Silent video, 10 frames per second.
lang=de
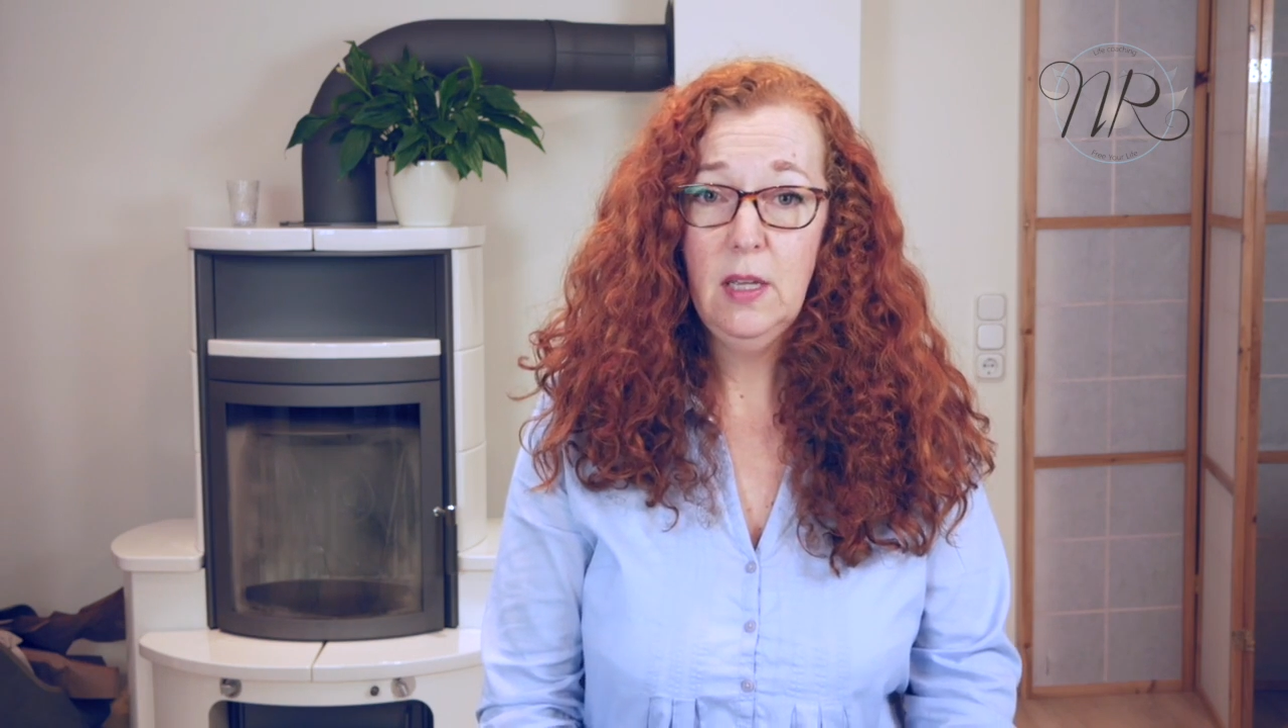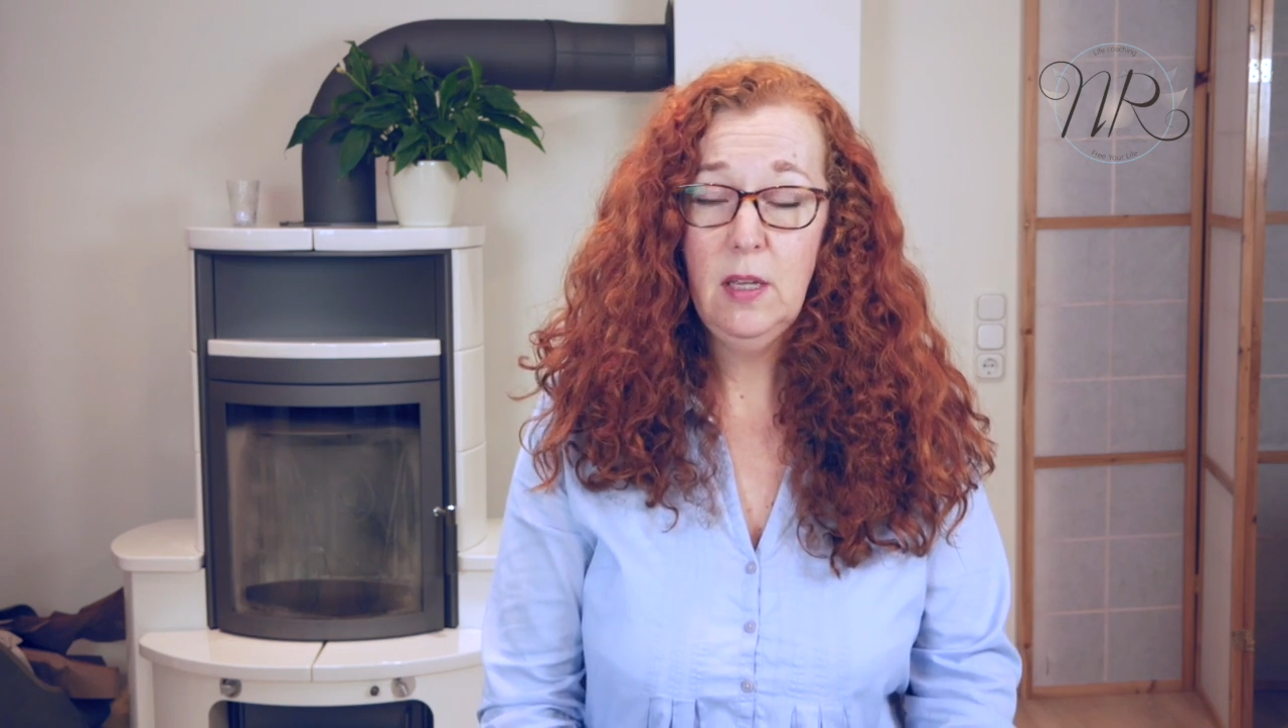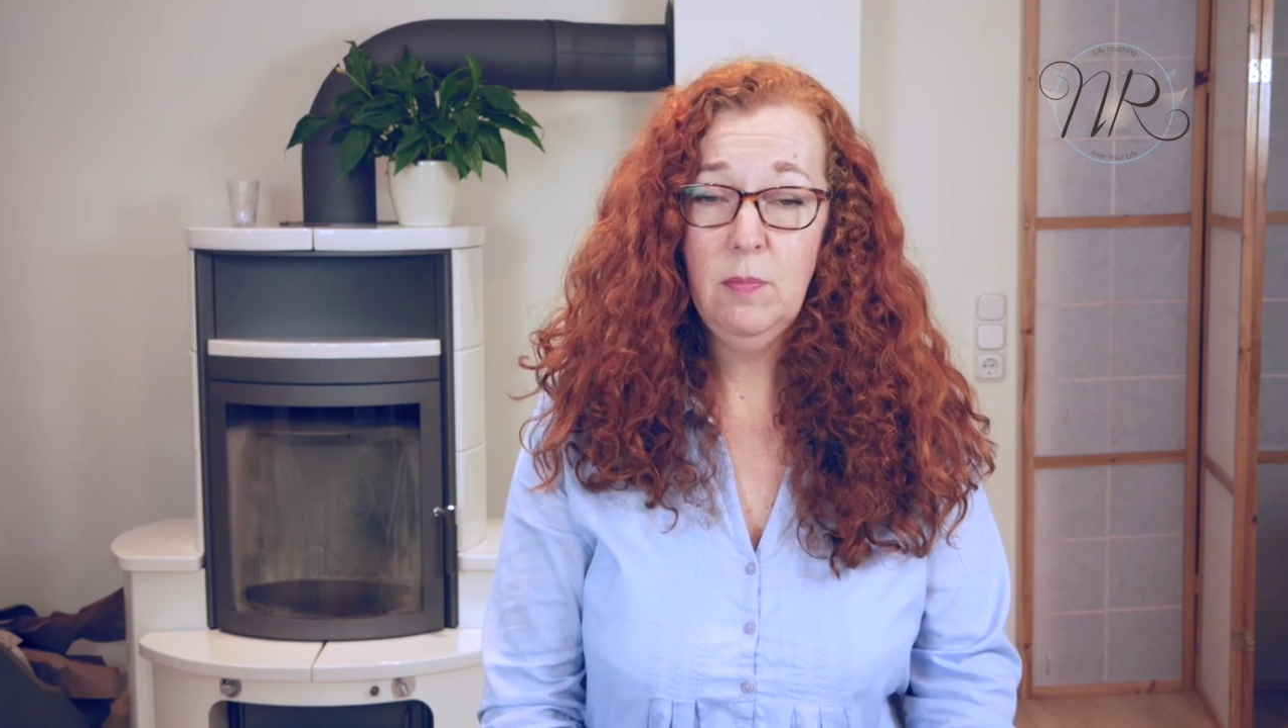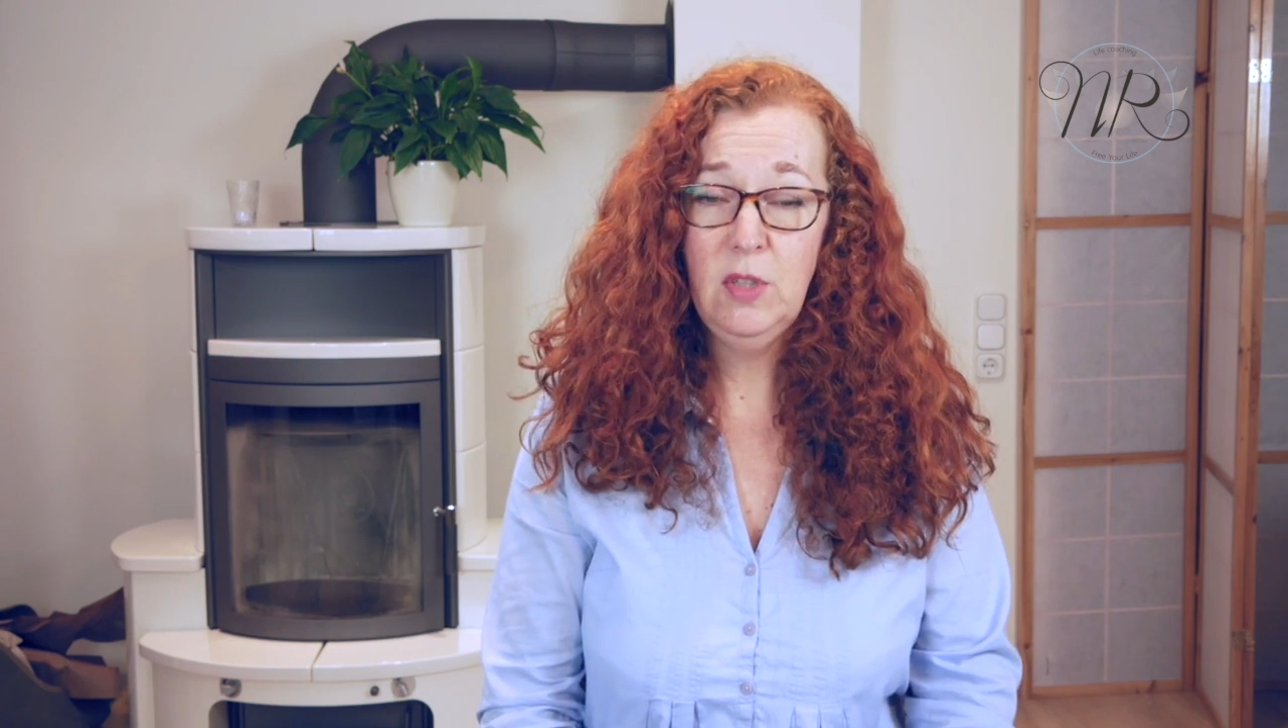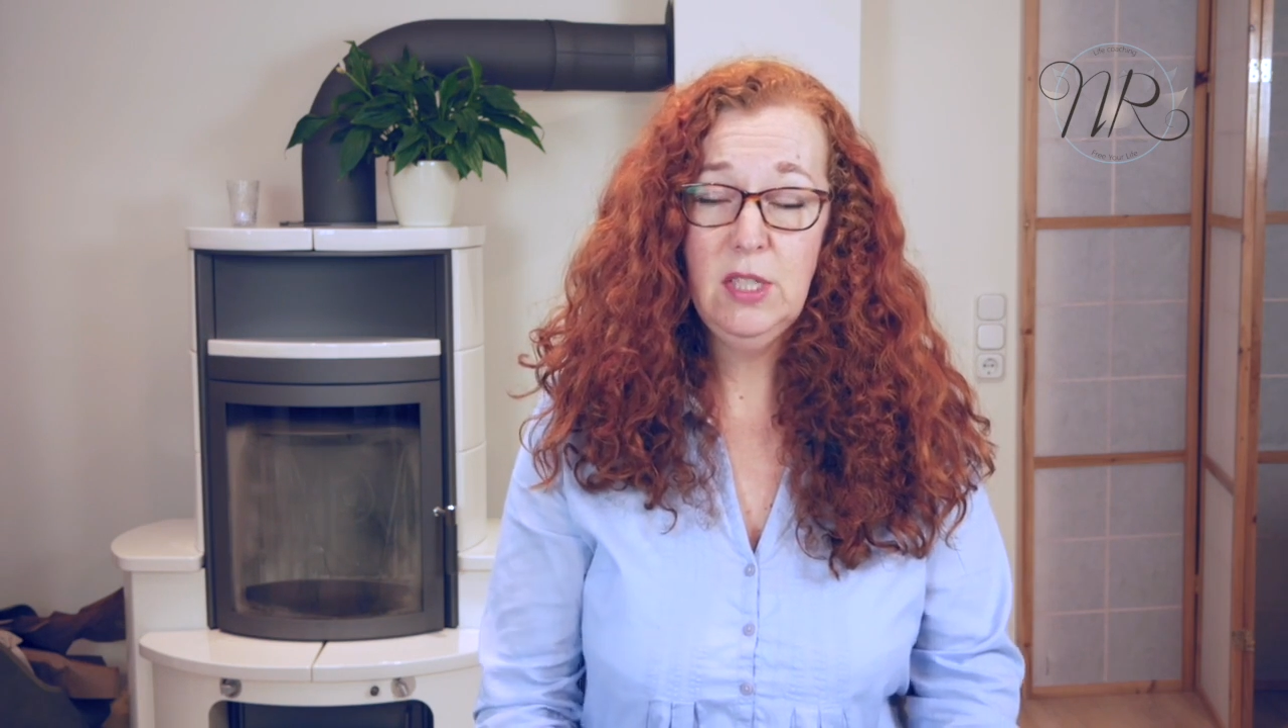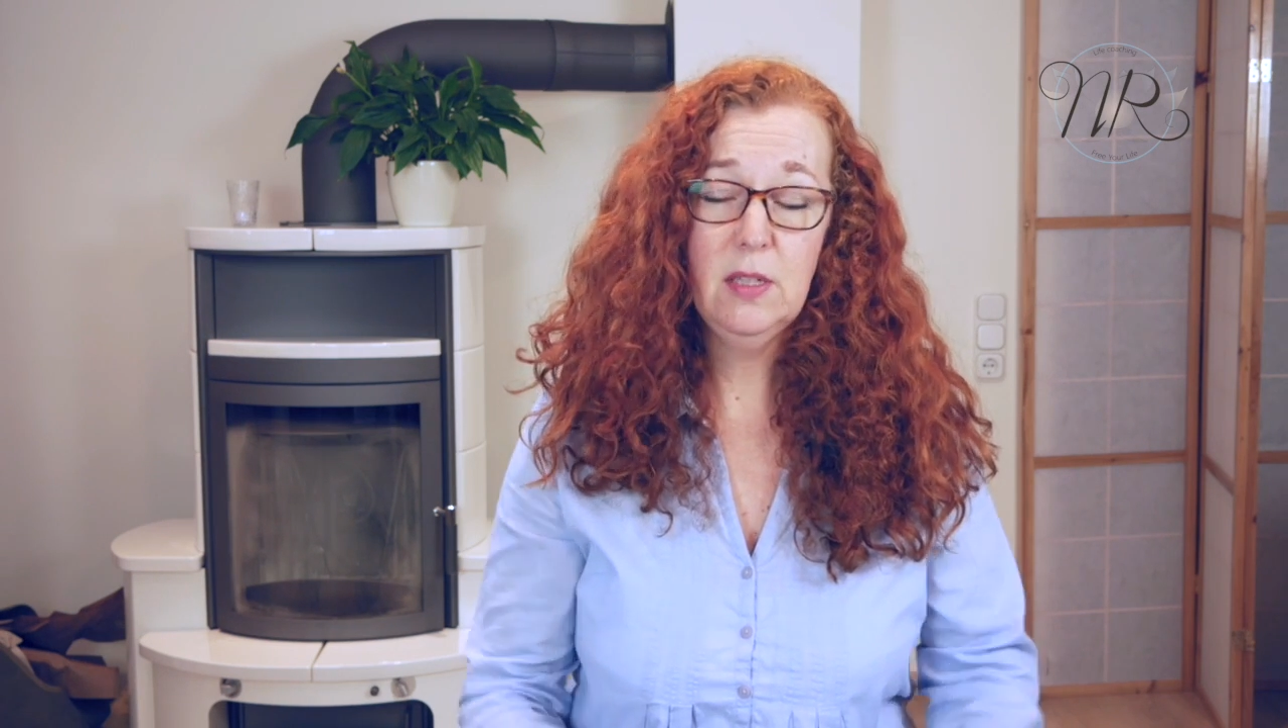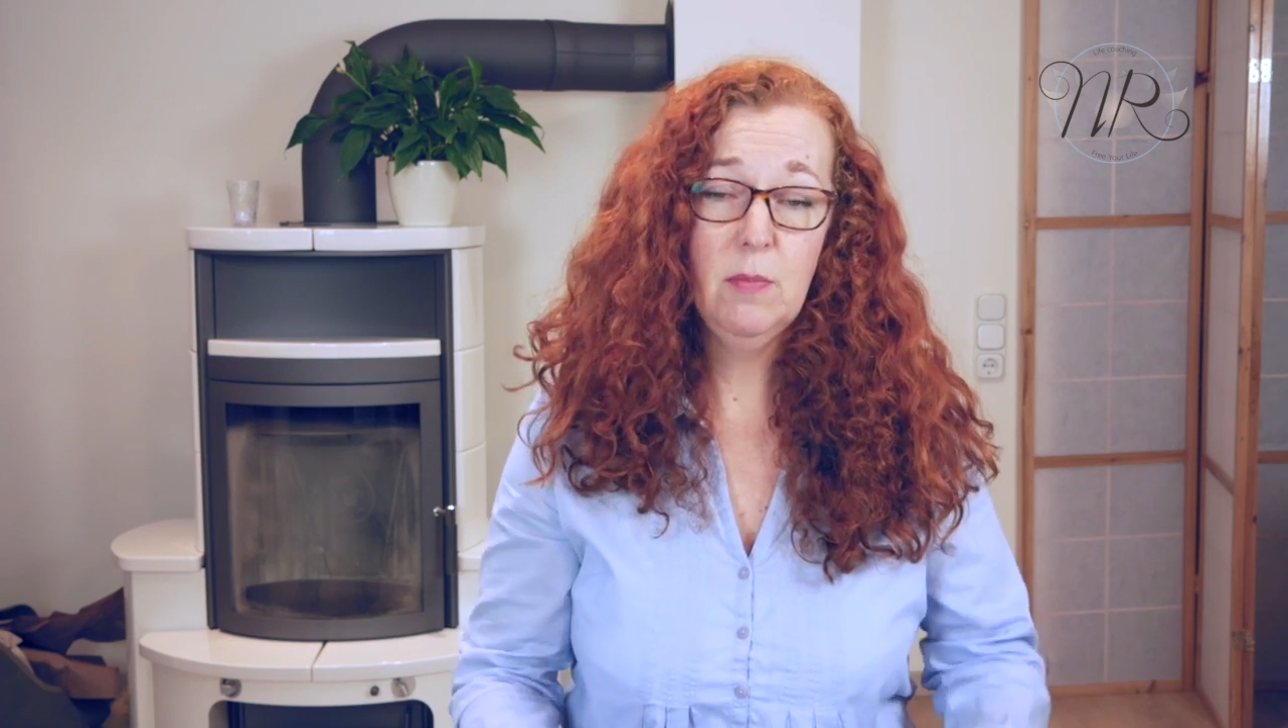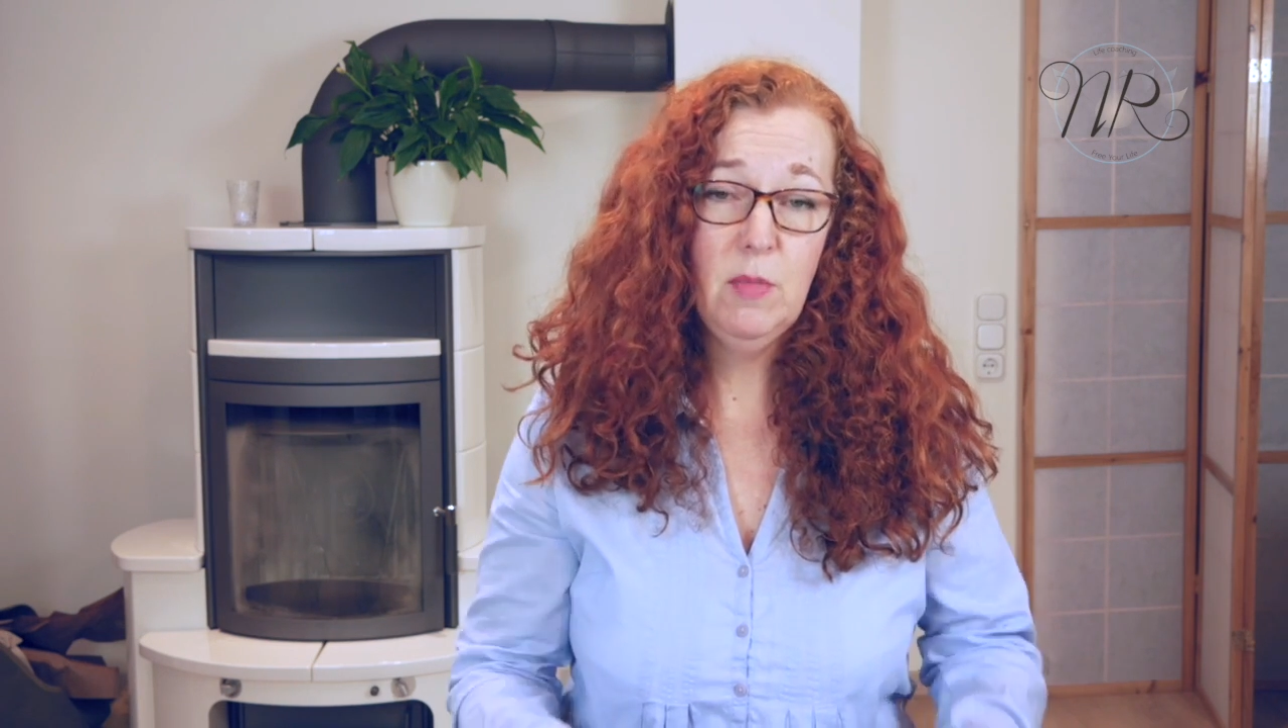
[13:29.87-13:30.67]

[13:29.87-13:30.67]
eben dieser